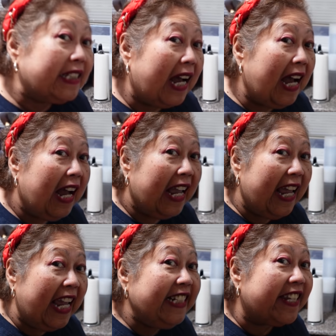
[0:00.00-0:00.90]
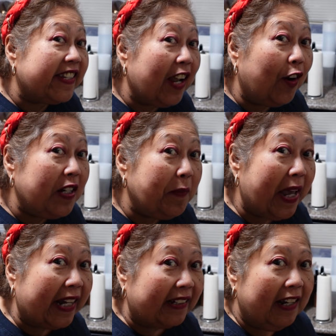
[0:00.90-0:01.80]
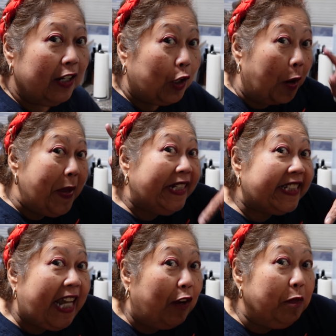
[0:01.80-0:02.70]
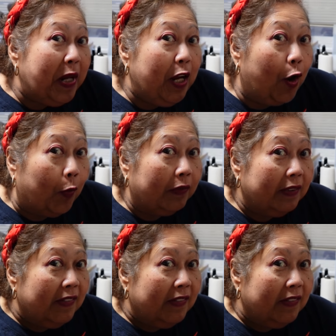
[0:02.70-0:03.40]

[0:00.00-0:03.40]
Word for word: sa AIDS ni Oliver? Comments down below.